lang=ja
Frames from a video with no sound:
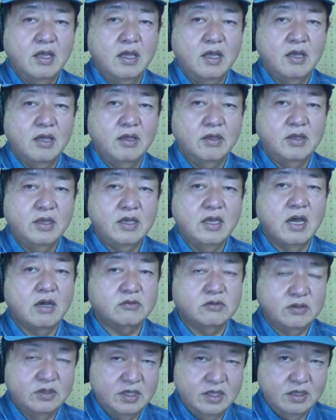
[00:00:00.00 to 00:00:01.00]
えー、医
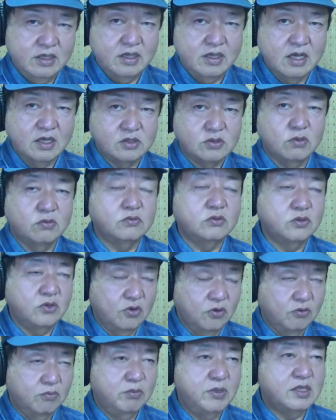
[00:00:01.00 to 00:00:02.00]
薬品や食
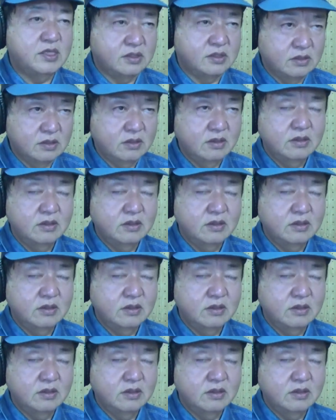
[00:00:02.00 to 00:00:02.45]
料、水、